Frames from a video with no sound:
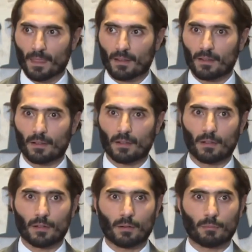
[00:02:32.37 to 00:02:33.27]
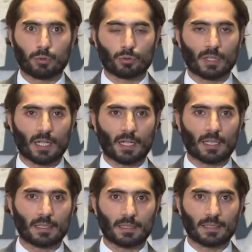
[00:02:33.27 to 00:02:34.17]
E, burada
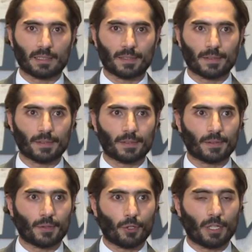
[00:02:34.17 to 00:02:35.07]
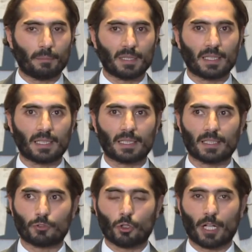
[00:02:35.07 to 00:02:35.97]
e, öyle bir
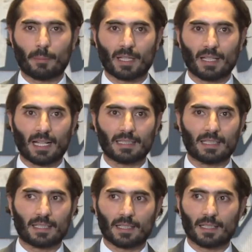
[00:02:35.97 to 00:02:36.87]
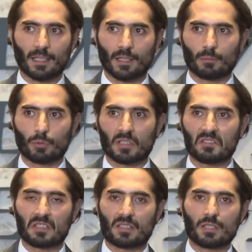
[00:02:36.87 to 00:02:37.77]
döneme geldik ki burada
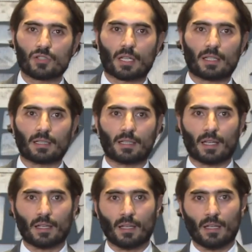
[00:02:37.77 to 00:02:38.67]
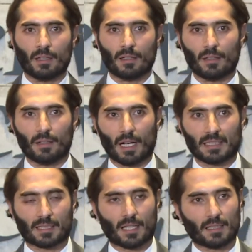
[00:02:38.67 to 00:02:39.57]
ciddi şekilde e,
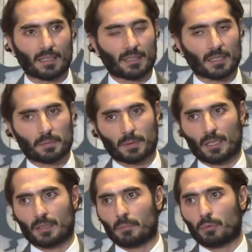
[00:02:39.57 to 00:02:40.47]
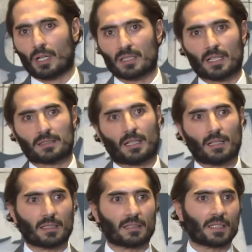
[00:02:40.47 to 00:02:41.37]
hasarları tespit edip bu
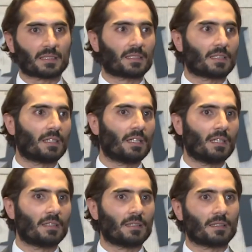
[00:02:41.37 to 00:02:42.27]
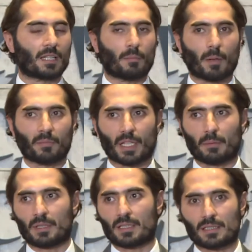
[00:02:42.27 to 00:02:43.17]
hasarları nasıl e,
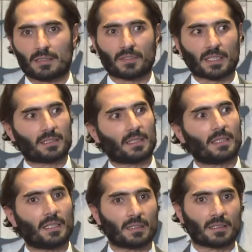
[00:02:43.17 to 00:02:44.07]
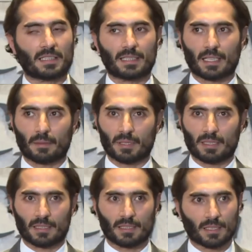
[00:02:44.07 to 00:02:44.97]
tamamlayabiliriz, nasıl
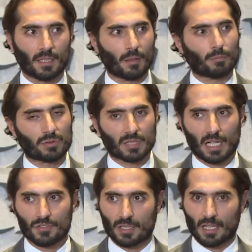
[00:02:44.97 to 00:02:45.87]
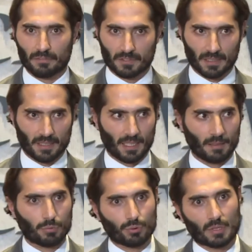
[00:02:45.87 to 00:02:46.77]
giderebiliriz? Bu sadece lafta
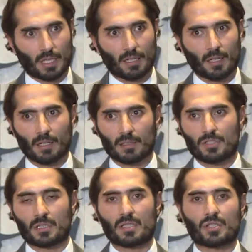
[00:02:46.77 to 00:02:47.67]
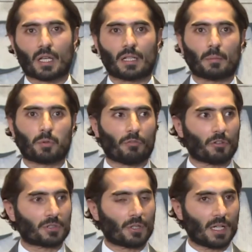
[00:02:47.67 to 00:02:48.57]
değil, burada ciddi şekilde
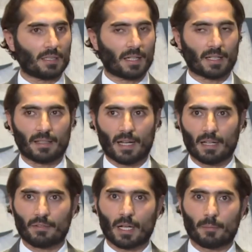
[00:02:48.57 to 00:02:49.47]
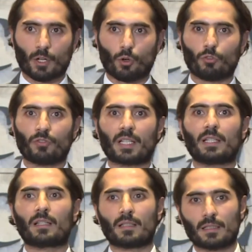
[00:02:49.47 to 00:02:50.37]
profesyonellere değer vermek,
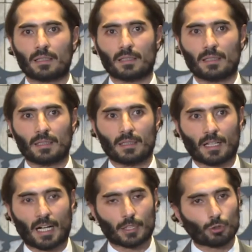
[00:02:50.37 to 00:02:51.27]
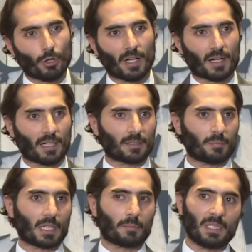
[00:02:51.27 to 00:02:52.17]
onları kadroya
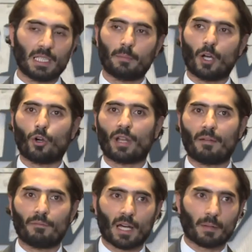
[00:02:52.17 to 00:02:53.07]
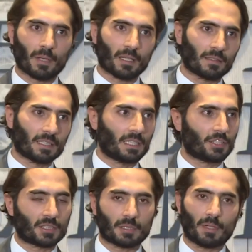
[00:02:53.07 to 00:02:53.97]
katmak, bilime önem vermek,
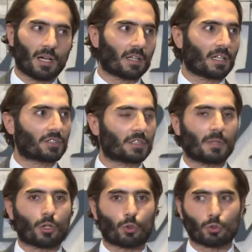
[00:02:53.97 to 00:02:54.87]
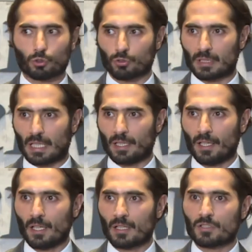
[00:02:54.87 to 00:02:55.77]
geliştirme, araştırma konusunda
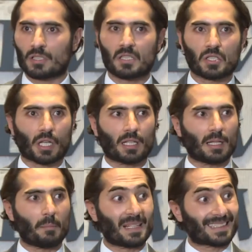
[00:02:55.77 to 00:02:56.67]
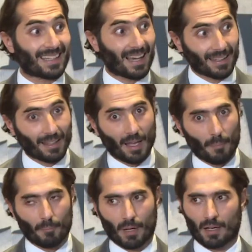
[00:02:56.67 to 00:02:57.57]
ciddi şekilde mesai
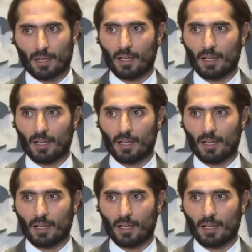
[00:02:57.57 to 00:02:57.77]
yapmak